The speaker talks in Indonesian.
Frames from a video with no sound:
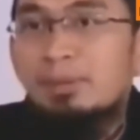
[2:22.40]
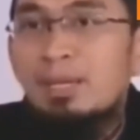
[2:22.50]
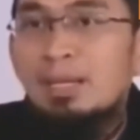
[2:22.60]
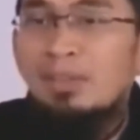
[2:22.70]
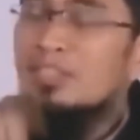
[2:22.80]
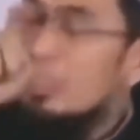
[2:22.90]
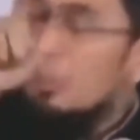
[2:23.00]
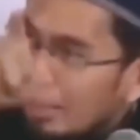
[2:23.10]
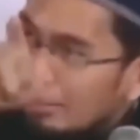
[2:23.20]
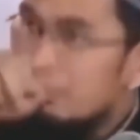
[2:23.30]
Karena
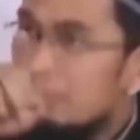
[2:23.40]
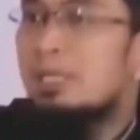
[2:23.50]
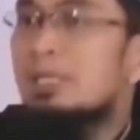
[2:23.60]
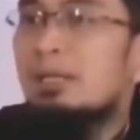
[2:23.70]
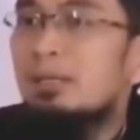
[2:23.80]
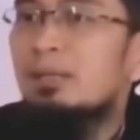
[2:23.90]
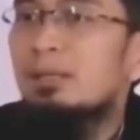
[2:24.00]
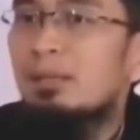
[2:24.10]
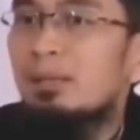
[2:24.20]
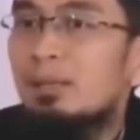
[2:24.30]
jiwa Anda mulia
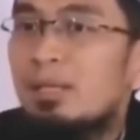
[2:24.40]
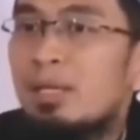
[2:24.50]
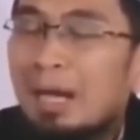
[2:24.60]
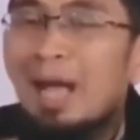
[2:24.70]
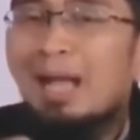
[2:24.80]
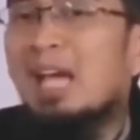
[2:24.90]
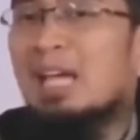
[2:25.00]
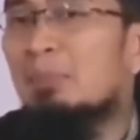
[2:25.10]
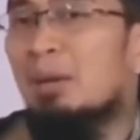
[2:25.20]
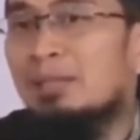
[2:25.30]
Maka hati
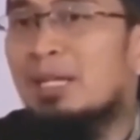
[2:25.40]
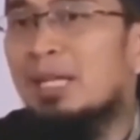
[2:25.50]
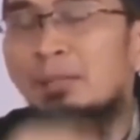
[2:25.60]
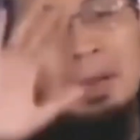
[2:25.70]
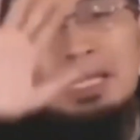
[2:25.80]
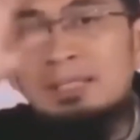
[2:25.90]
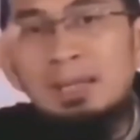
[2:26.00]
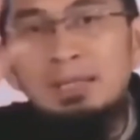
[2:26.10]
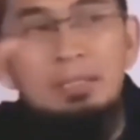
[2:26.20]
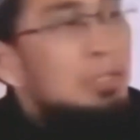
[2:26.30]
Anda mengatakan
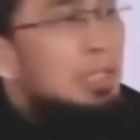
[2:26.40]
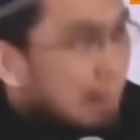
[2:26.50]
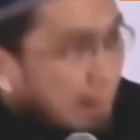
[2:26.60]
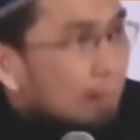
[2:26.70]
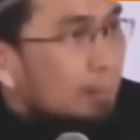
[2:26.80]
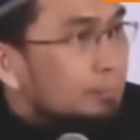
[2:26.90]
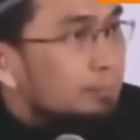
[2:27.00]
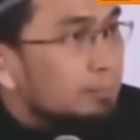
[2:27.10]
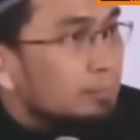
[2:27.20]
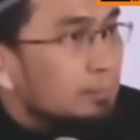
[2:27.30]
palingkan itu tidak layak
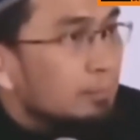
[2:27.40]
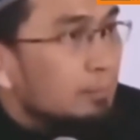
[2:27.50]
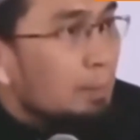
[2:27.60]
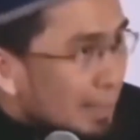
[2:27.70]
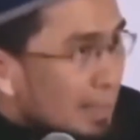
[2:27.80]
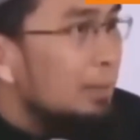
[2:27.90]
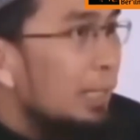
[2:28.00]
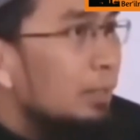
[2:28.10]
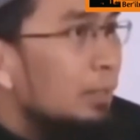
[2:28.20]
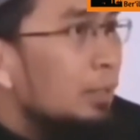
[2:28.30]

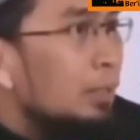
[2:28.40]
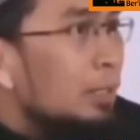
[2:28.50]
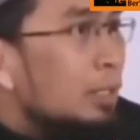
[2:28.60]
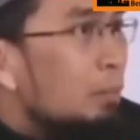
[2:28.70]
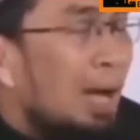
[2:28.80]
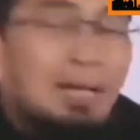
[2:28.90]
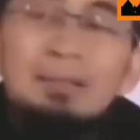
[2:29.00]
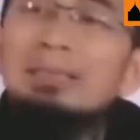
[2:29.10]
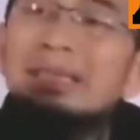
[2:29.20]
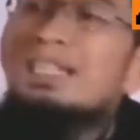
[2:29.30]
Palingkan
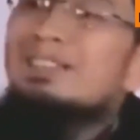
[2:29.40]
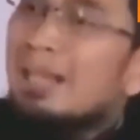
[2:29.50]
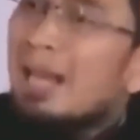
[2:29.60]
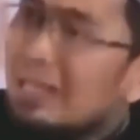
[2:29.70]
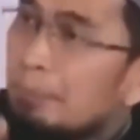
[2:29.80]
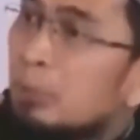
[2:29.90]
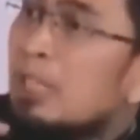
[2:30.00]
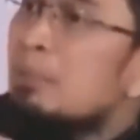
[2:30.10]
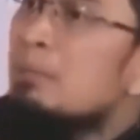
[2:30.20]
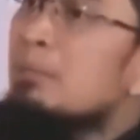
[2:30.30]
Bahkan lisan Anda pun
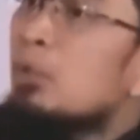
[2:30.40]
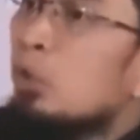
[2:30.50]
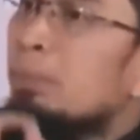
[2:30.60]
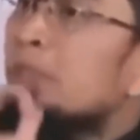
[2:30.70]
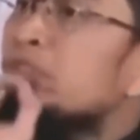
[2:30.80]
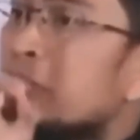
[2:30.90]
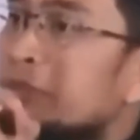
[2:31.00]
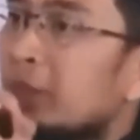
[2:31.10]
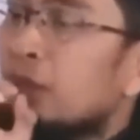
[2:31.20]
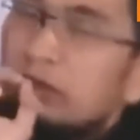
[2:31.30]
dibimbing untuk
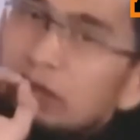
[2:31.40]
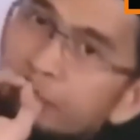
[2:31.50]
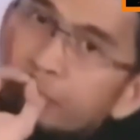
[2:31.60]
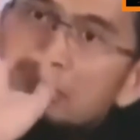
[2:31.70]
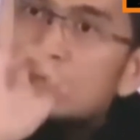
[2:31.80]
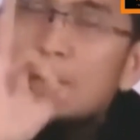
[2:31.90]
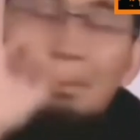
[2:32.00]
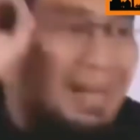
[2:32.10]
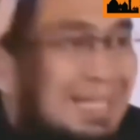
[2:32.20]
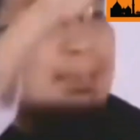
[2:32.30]
beristighfar Astagfirullah
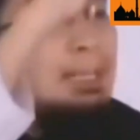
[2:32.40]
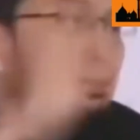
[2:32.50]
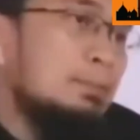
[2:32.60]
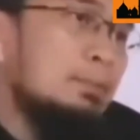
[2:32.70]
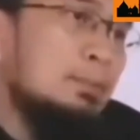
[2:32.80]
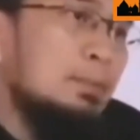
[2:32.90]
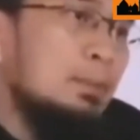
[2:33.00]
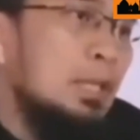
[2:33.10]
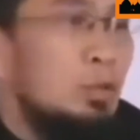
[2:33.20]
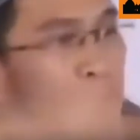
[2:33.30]
Palingkan
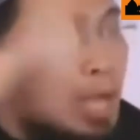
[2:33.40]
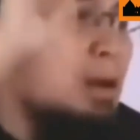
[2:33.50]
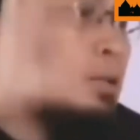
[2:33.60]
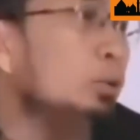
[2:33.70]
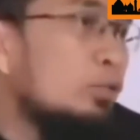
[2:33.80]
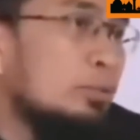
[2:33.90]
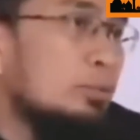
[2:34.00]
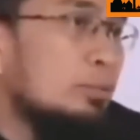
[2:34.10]
Itu nggak bagus